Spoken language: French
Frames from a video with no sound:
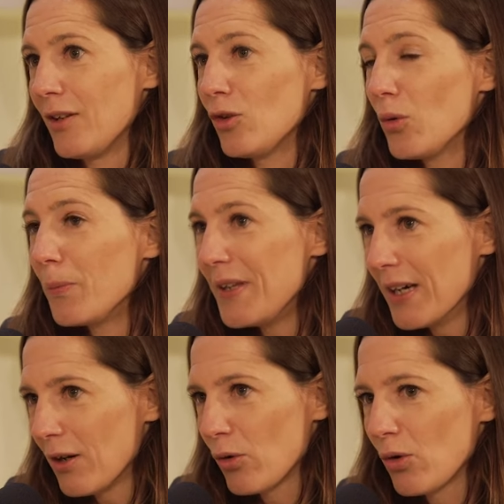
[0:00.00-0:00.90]
de
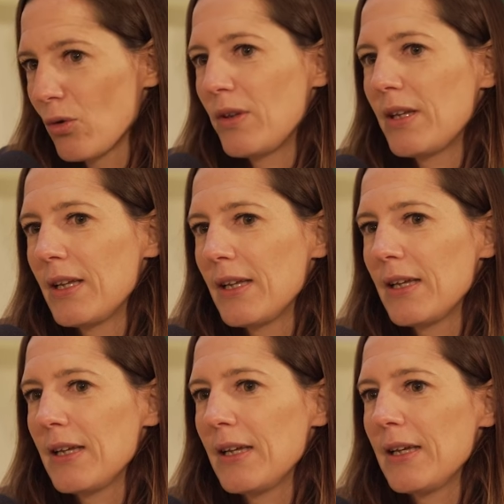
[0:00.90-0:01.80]
bien
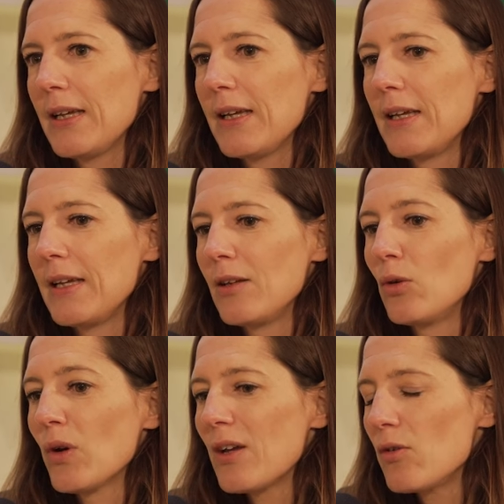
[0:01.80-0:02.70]
recruter et
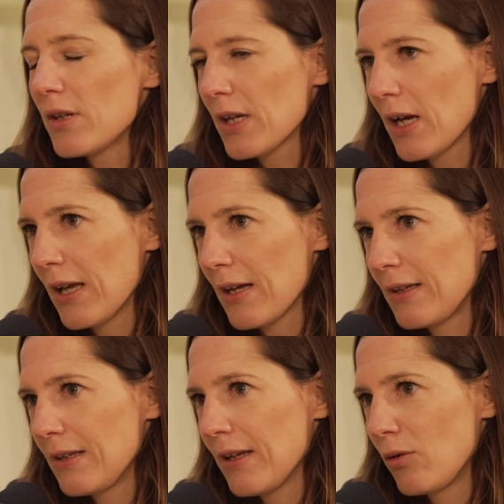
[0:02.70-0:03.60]
de réussir à
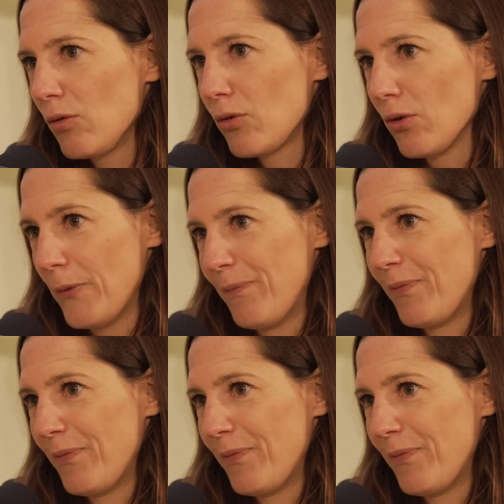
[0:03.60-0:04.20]
garder ta culture.